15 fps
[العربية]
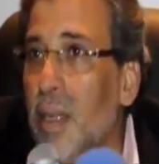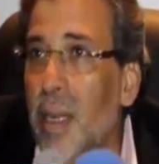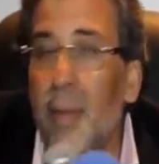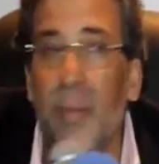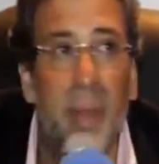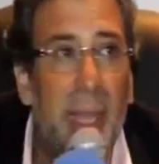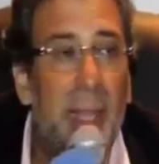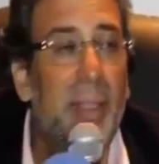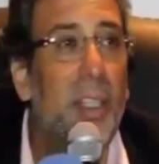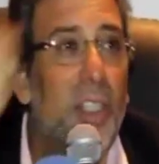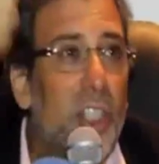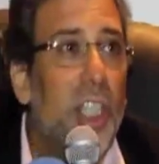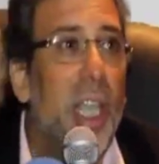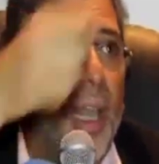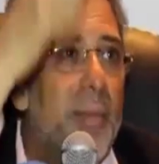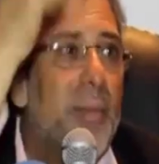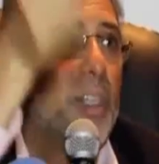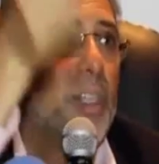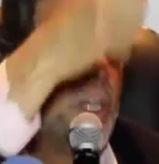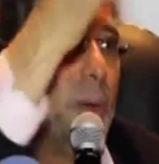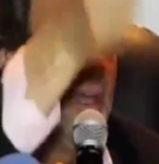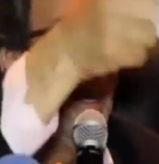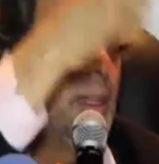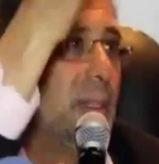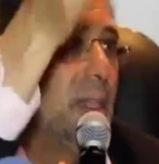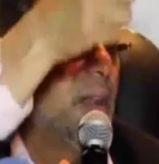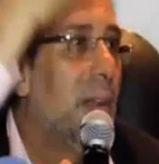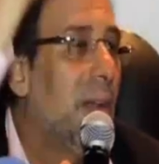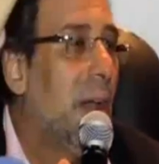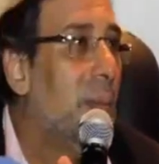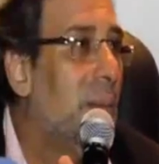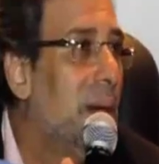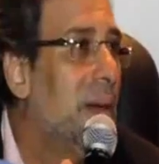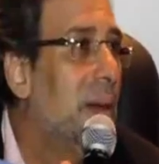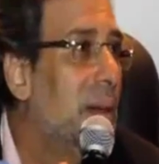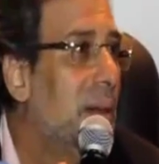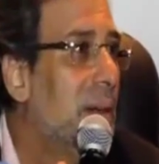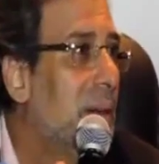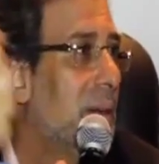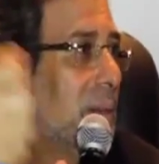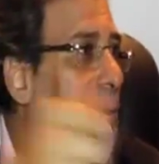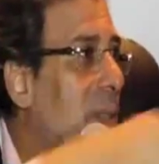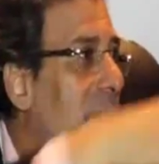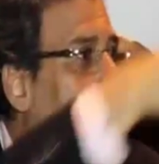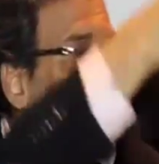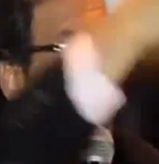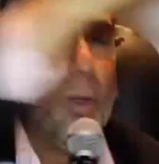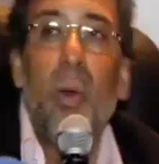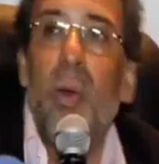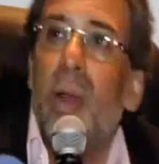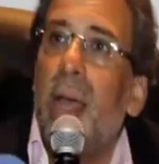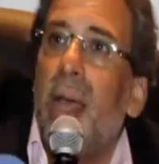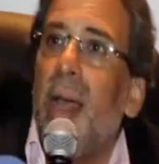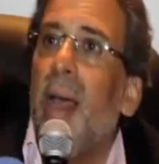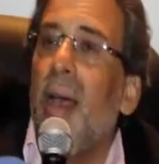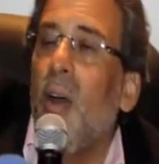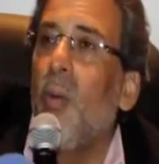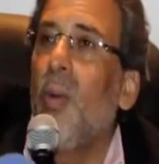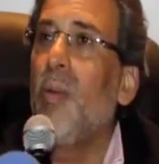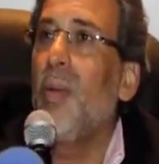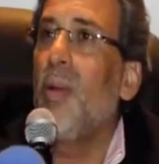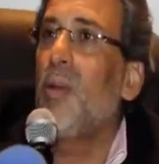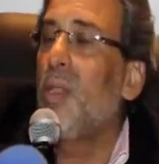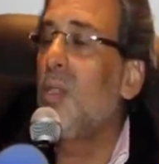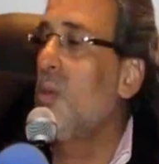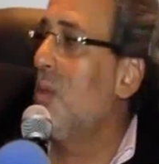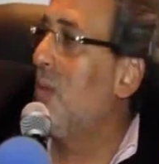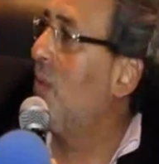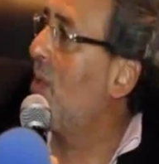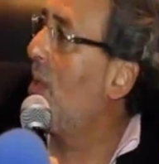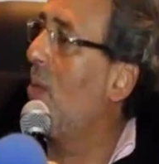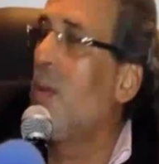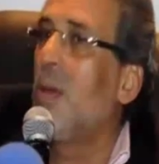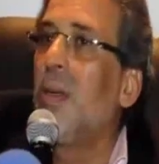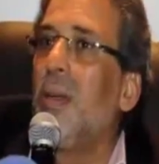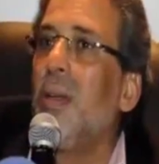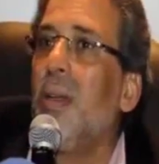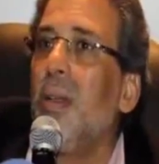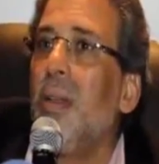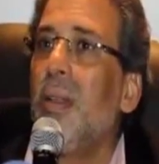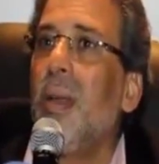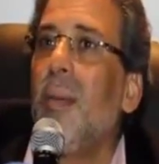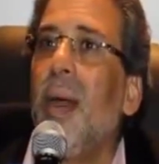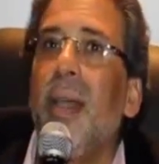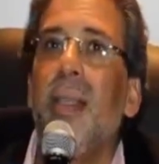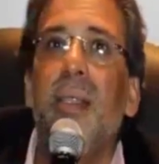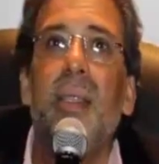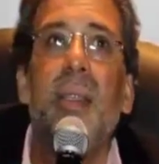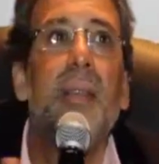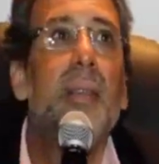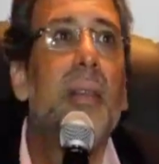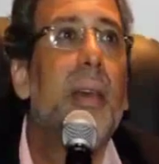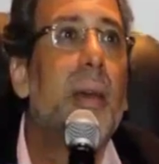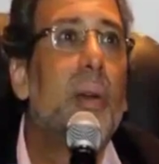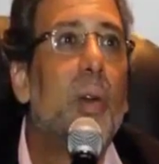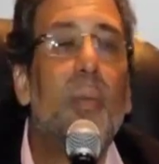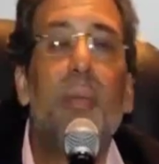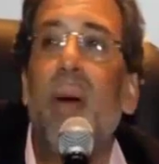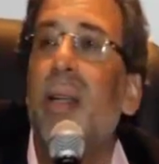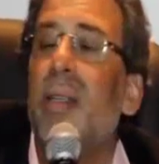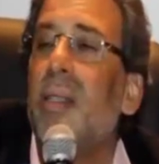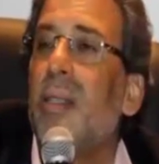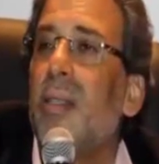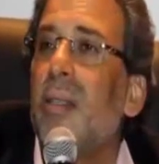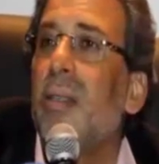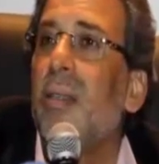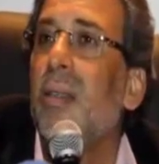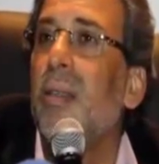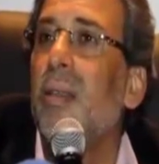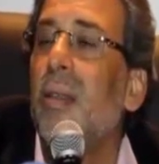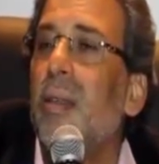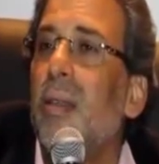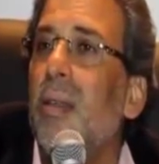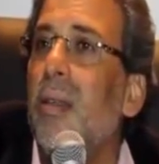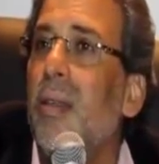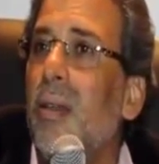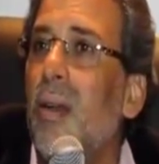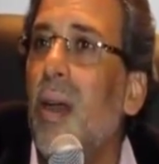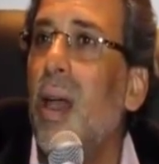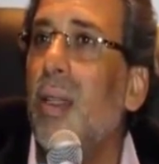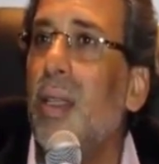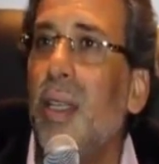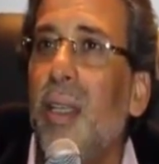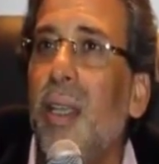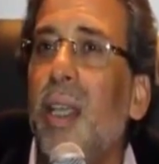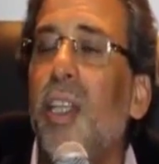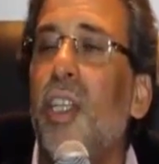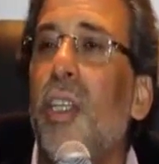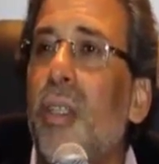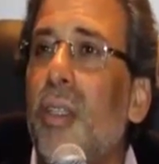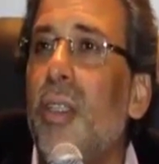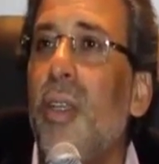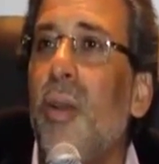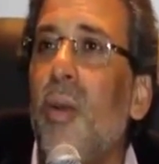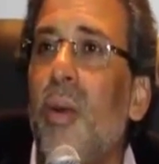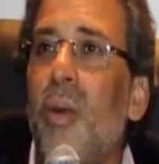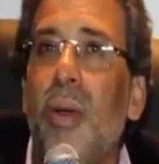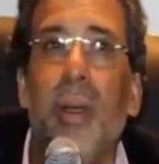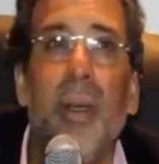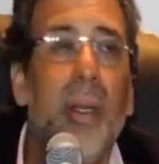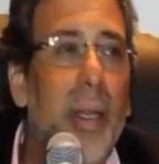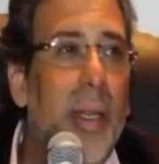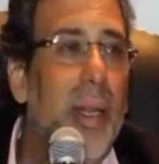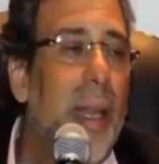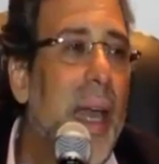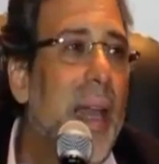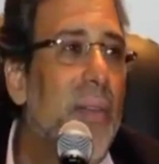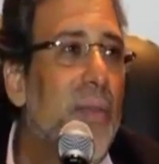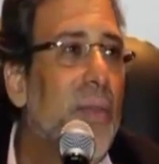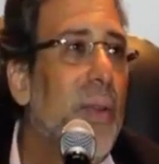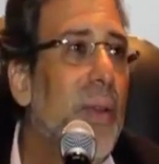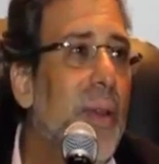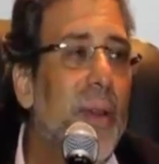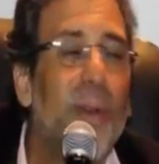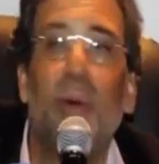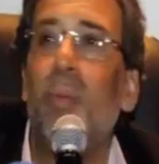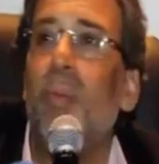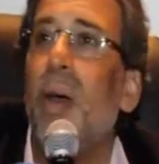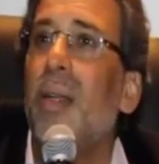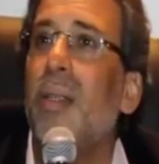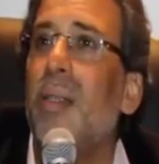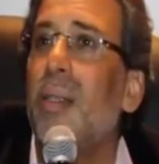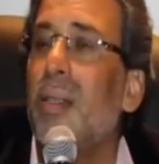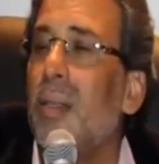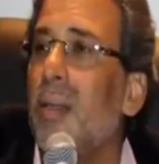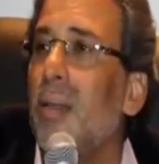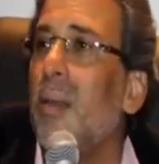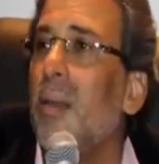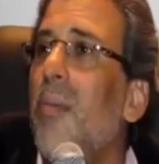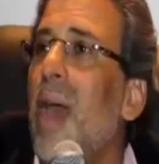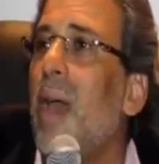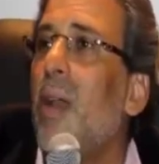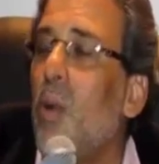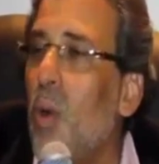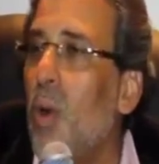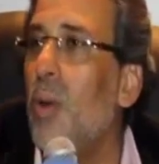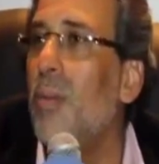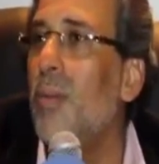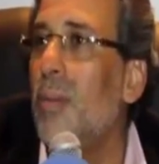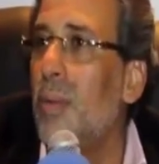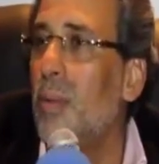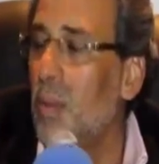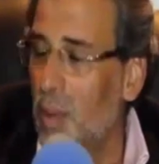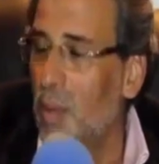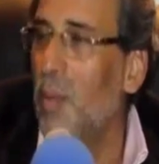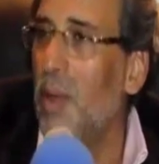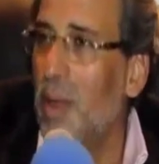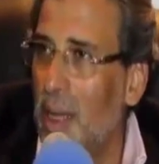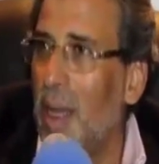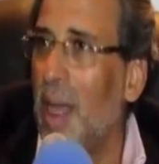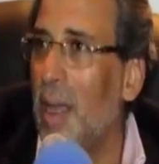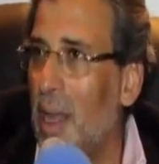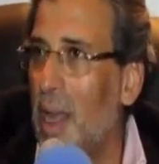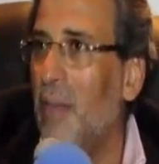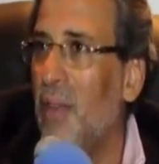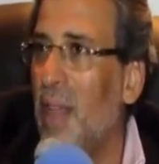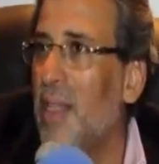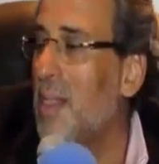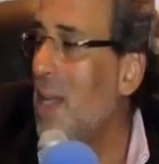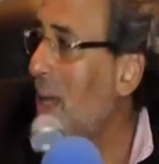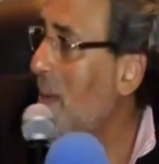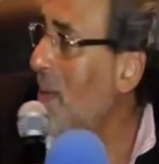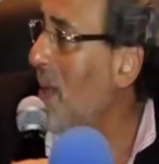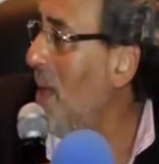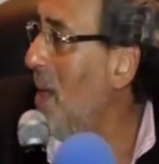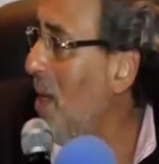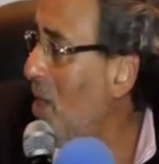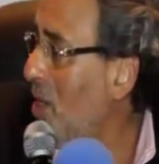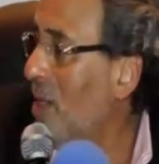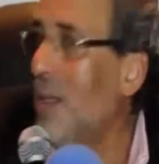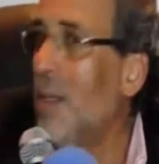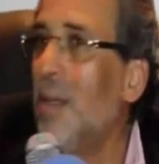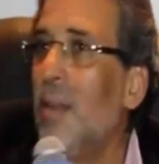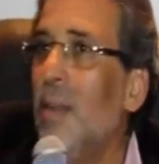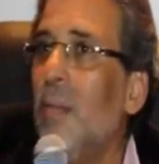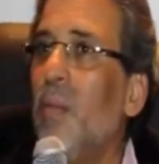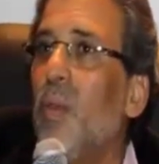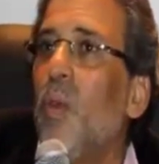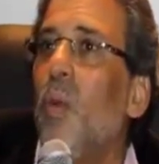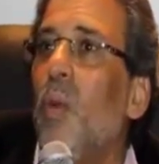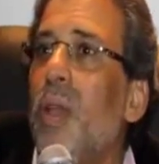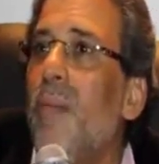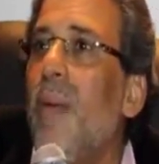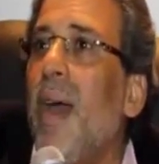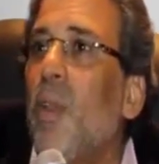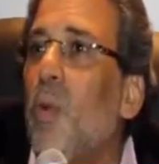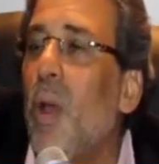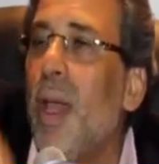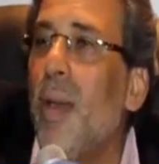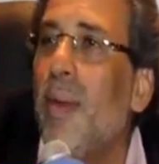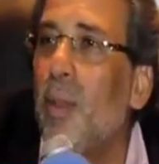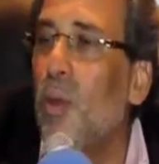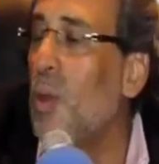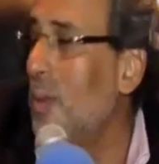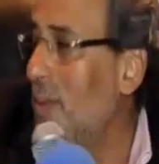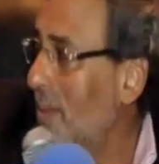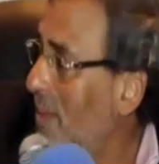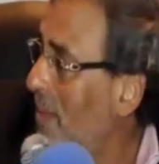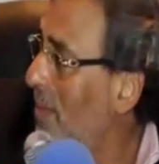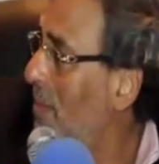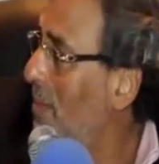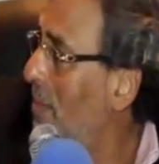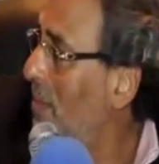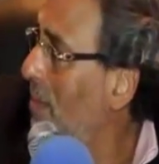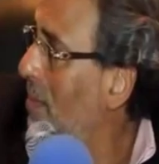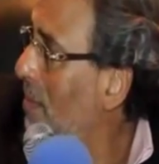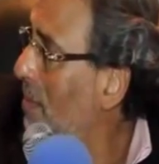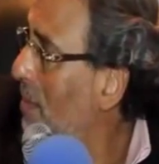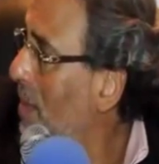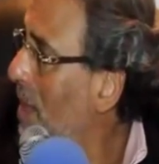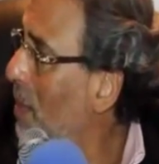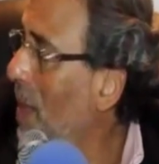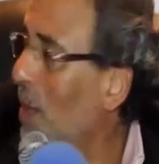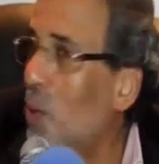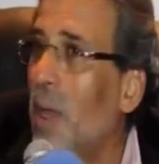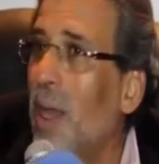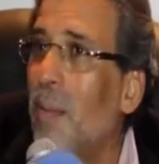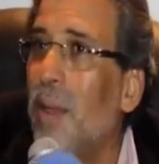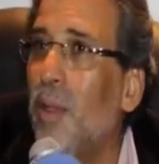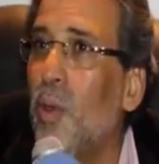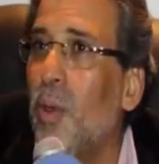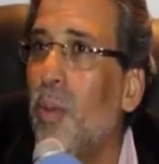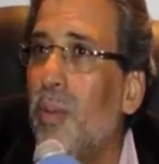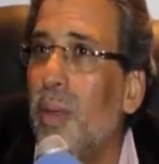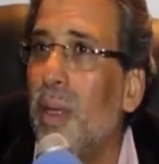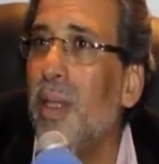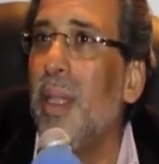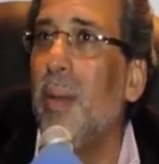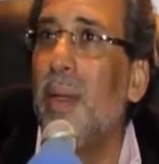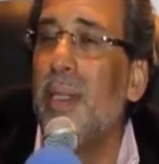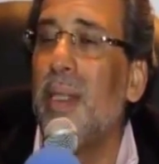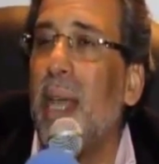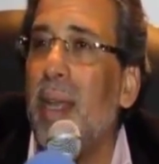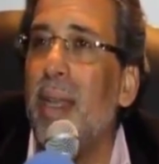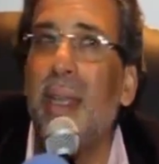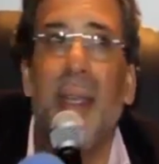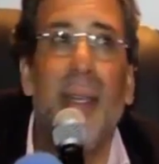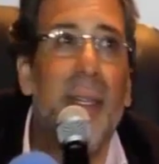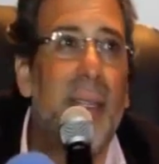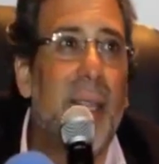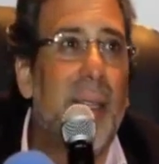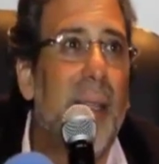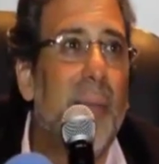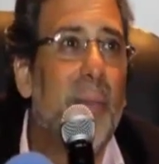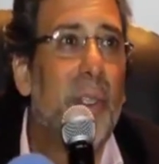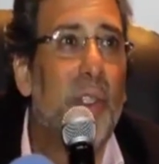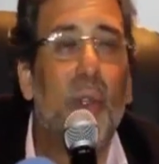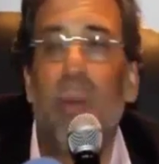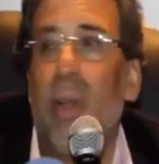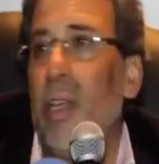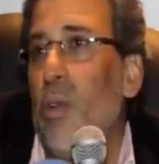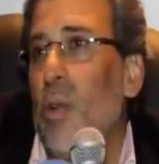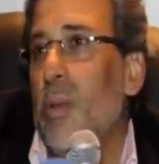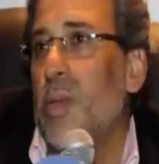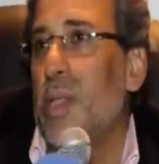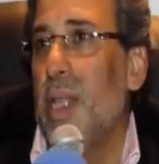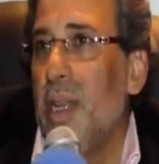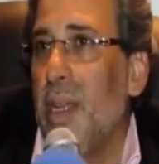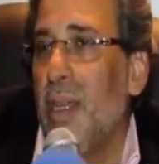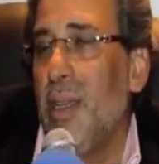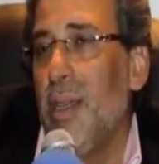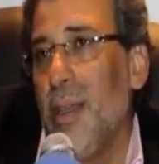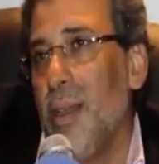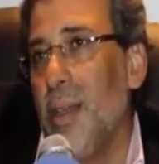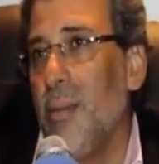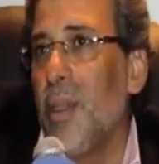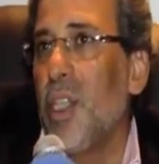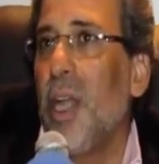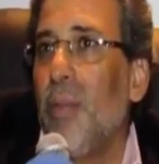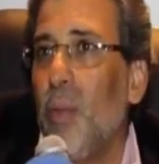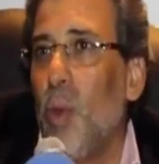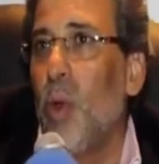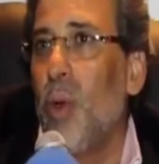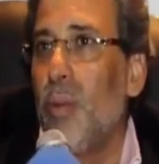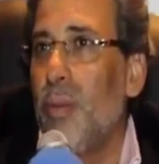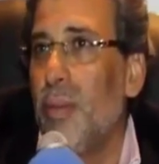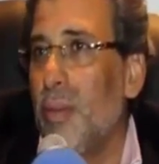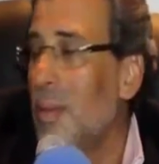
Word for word: العمدان تتشال من شوارع دير القمر من الطريق كلها عقبال ما الاستاذ يوسف يصور طب عايزين كومبارس قائد الجيش يديله 1000 كومبارس بأكلهم 1000 عسكري من الجيش ويبعت وجباتهم يبعت وجباتهم انت بس عليك ان انت تلبسهم لانه لبس تاريخي مش عندهم